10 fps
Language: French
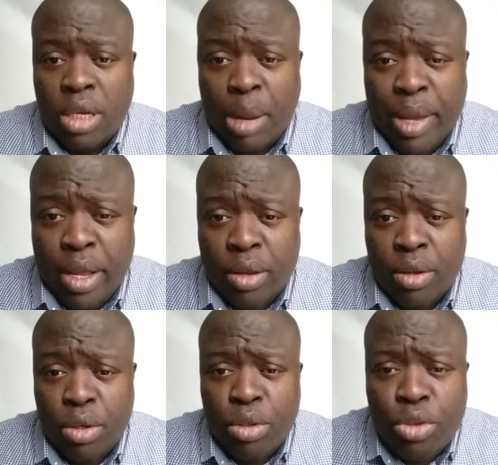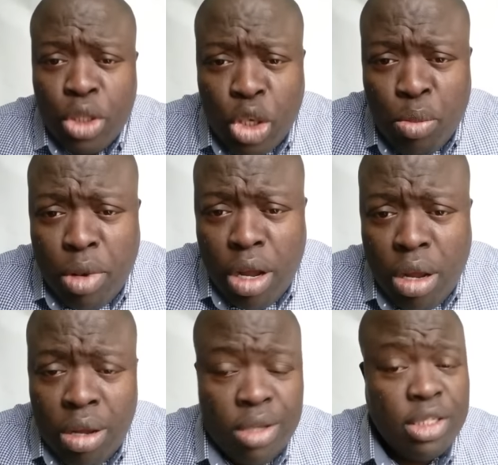Kamé, c'est
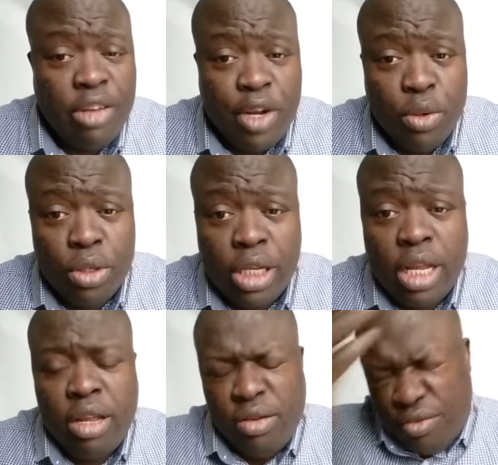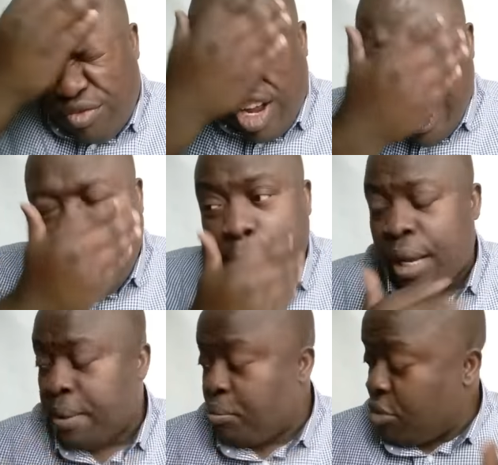comment Ça va de côté
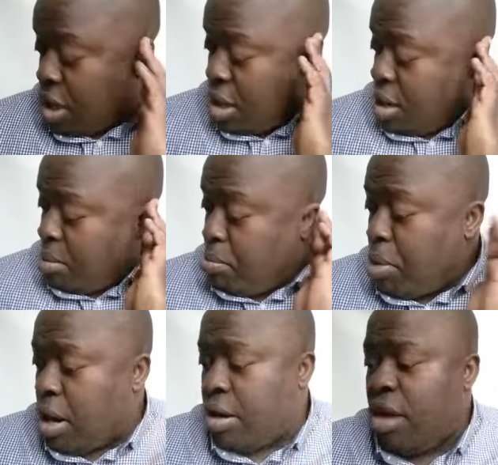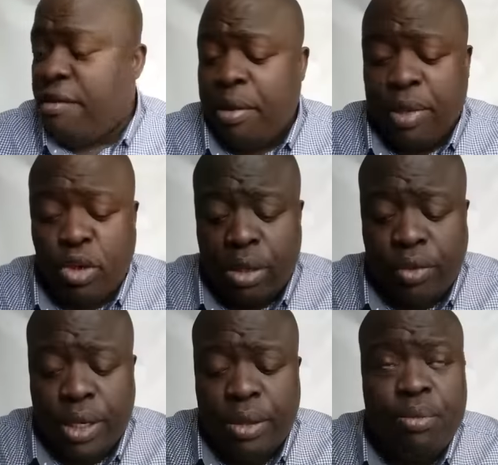Voilà. Bon, on va faire un petit commentaire
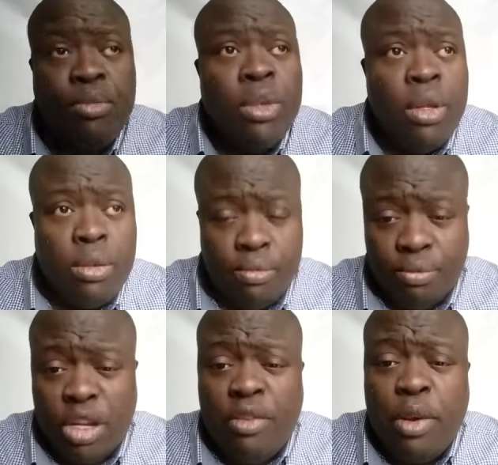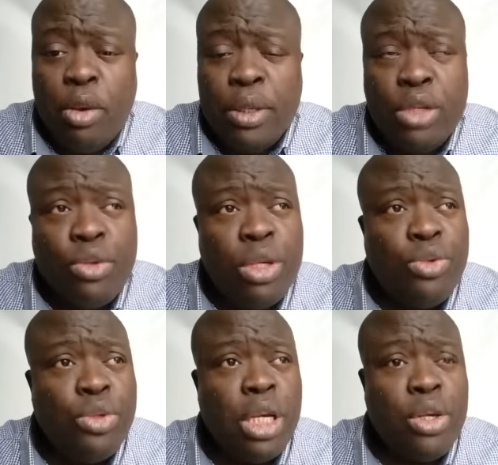maintenant. Hein. On va faire un commentaire sur un
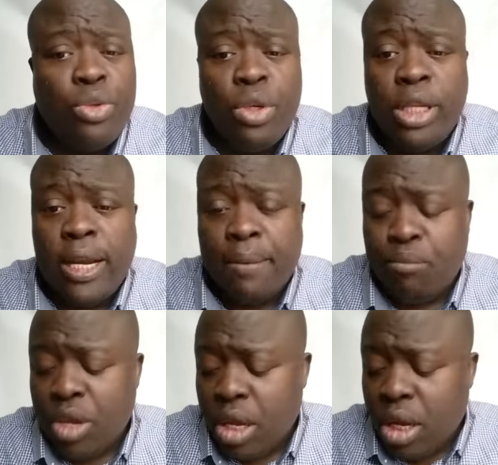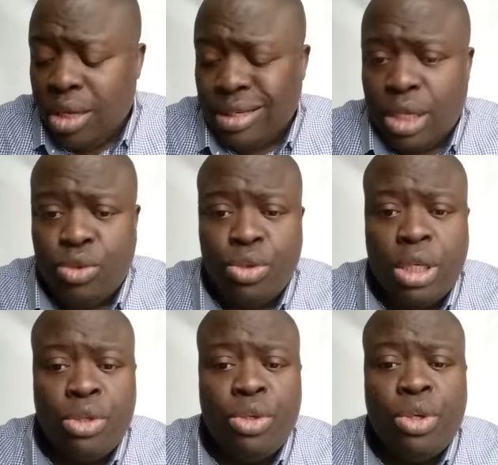sujet qui est sur le là. C'est un
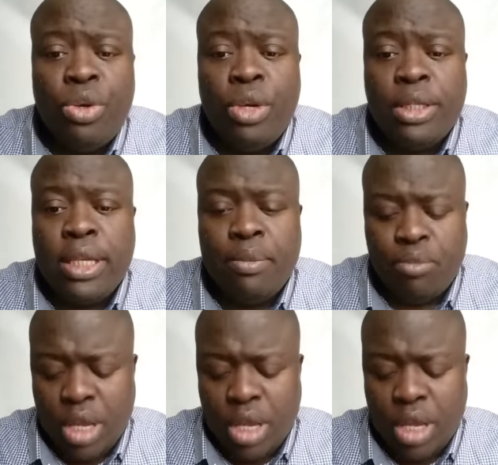sujet d'une de nos récits